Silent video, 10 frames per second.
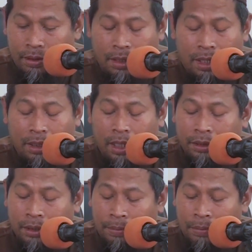Ini adalah
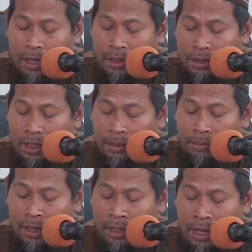cabang
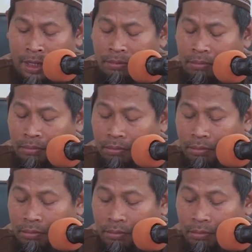keimanan
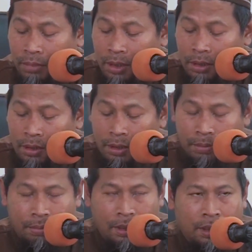
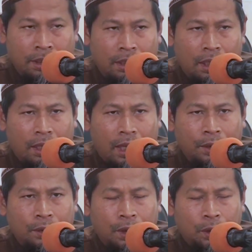
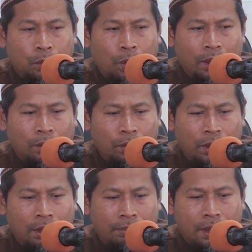menyingkirkan sesuatu
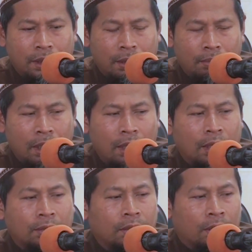yang bisa
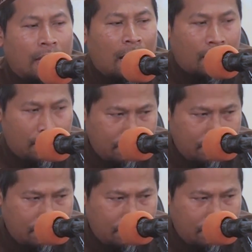mengganggu orang.